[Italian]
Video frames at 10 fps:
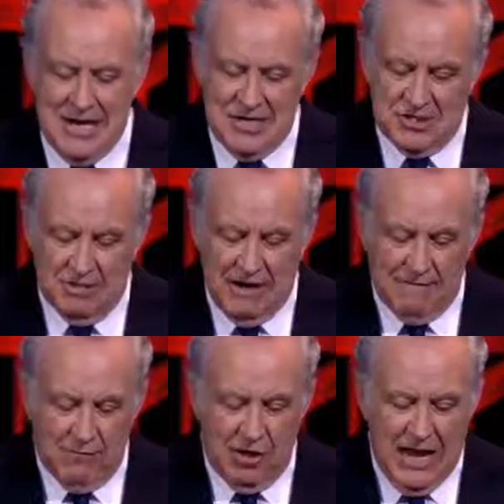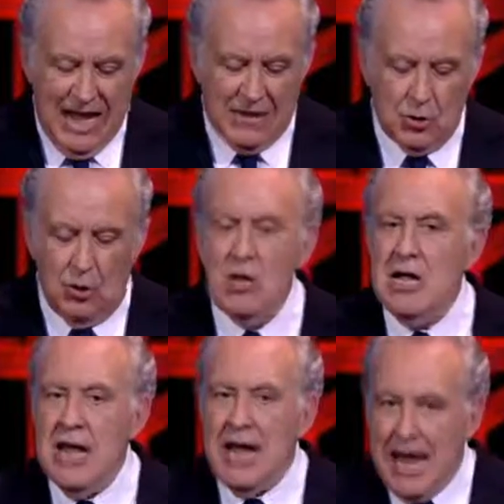sovraffollato
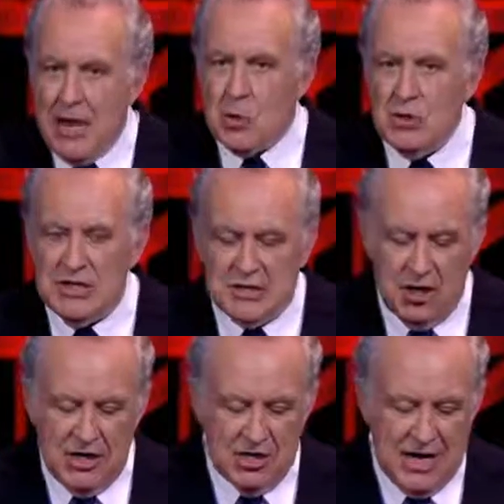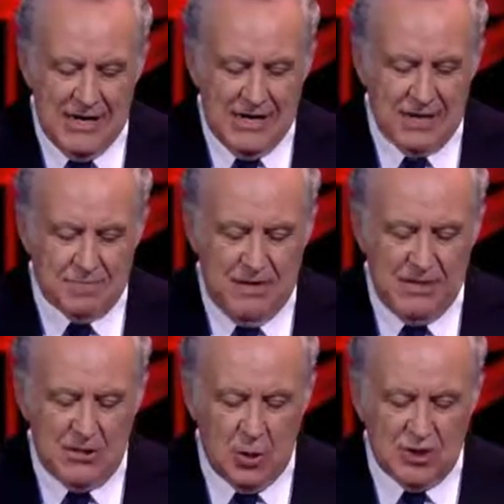e in condizioni igieniche
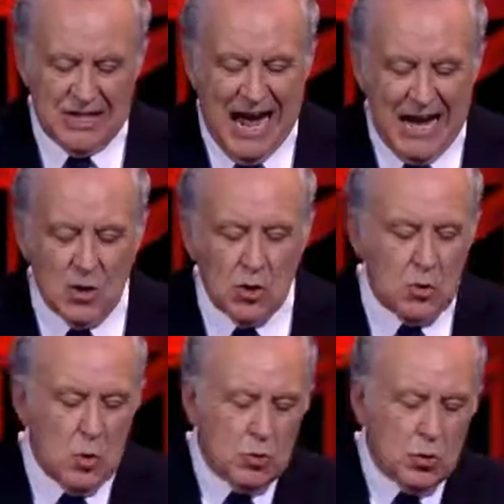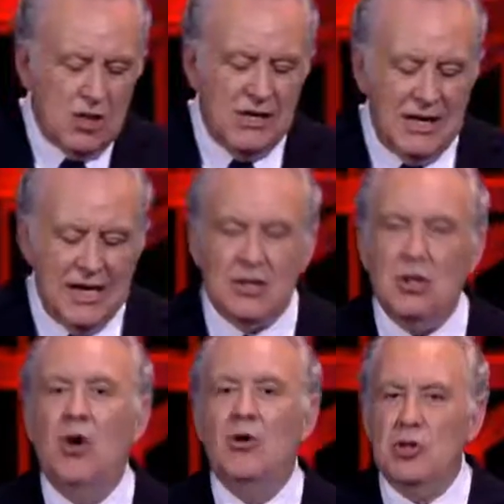spaventose hanno tutto il
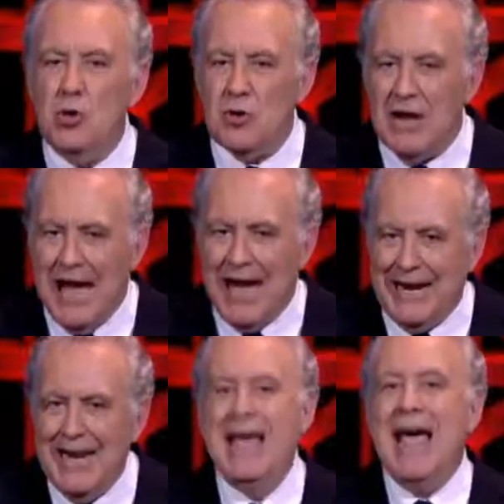diritto di urlare